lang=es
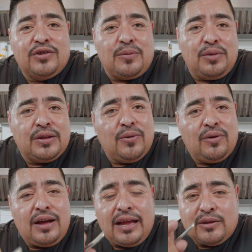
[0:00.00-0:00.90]
Los
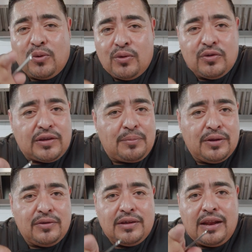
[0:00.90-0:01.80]
invito a todos los
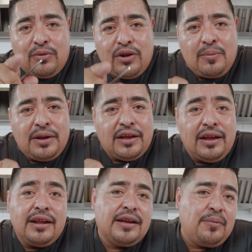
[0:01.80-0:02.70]
amigos de la Unión
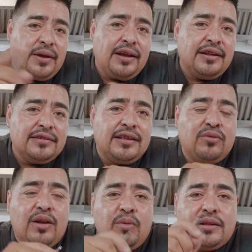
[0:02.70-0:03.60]
Americana que vengan y se
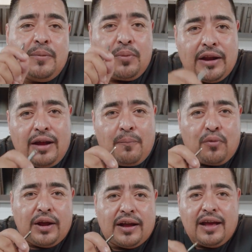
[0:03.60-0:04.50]
den una vuelta para,
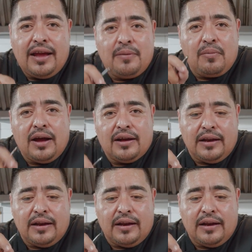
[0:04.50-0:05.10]
por acá en Baja